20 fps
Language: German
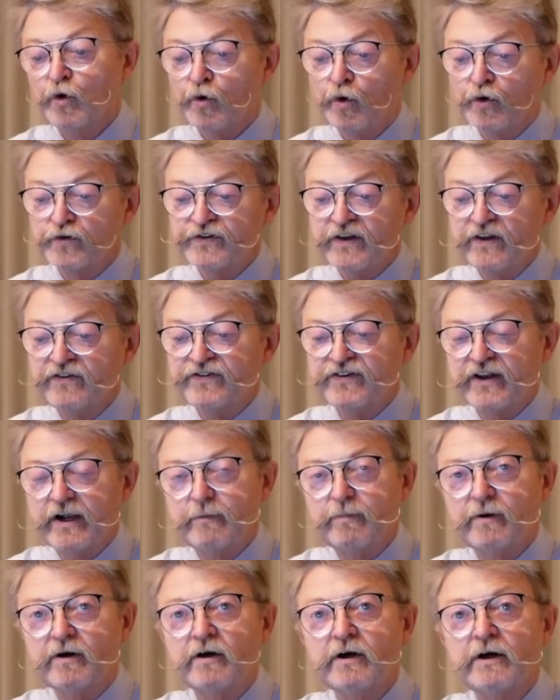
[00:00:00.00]
Russland
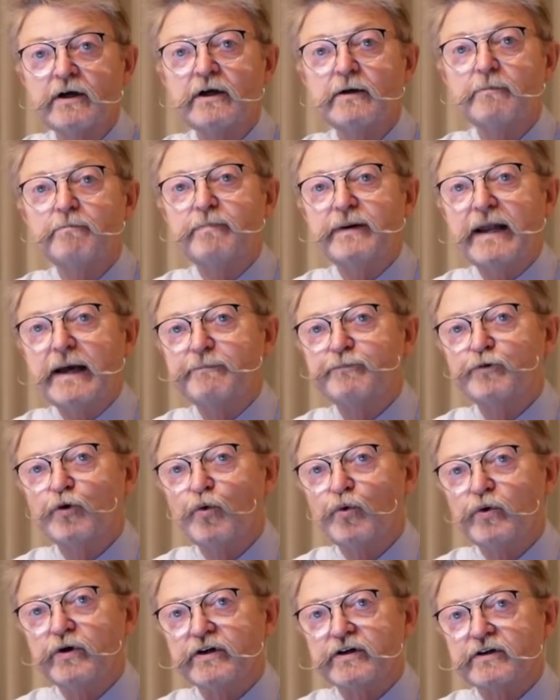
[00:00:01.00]
selber bleibt
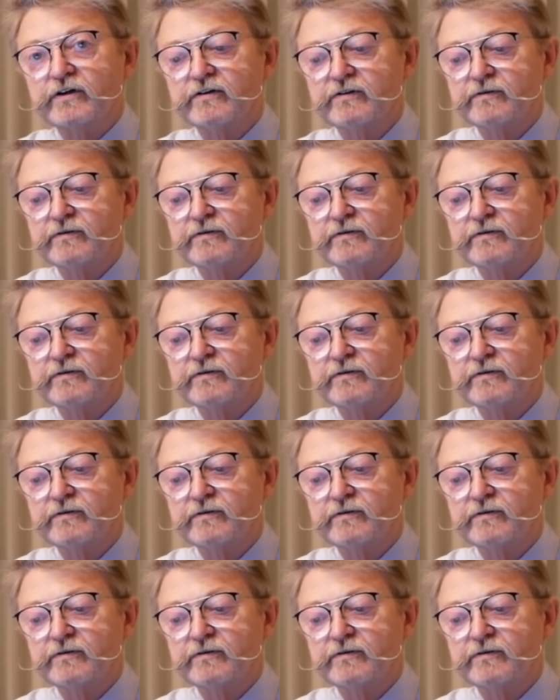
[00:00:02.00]
ruhig.